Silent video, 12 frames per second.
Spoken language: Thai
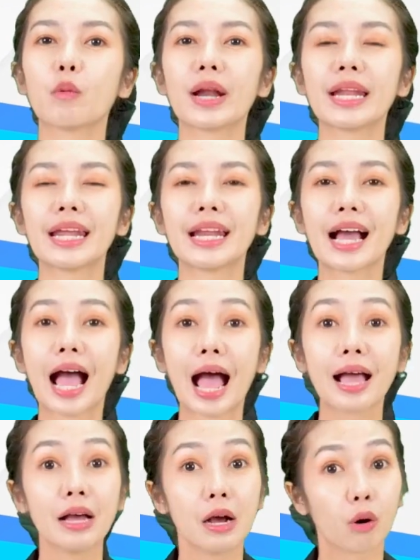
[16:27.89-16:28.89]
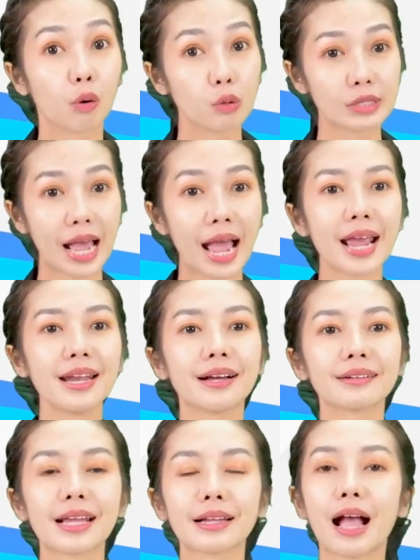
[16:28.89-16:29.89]
วันนี้นะคะครูจะให้นั
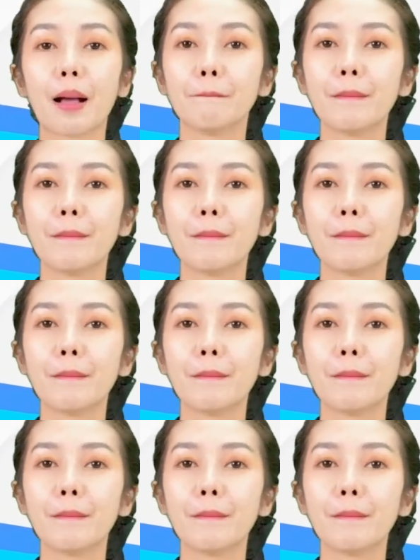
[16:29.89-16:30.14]
กเรียนค่ะ